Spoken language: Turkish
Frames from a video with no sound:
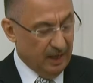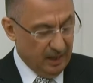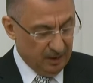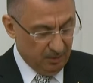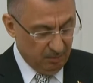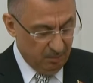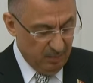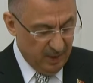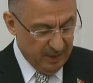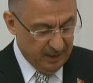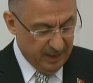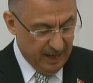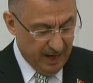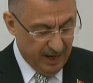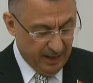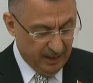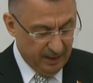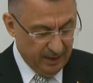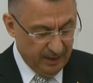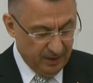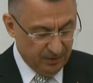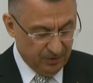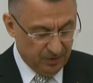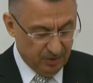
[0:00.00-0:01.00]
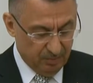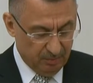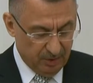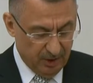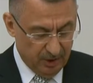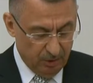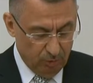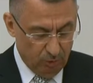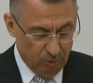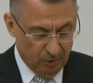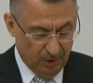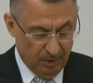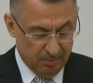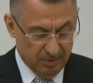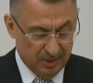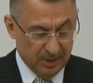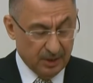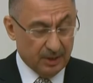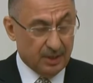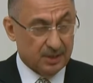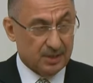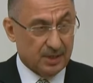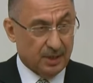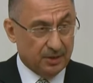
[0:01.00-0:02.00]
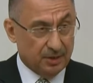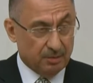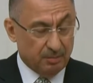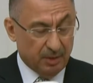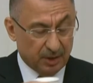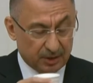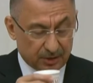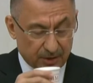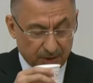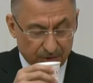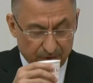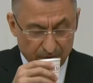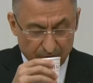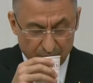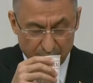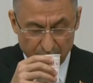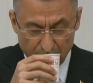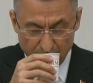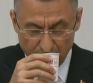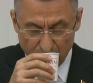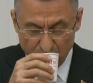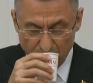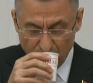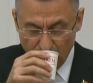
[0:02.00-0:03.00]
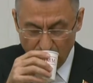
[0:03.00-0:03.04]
katma değerli yatırımları ülkemize kazandırmaktadır.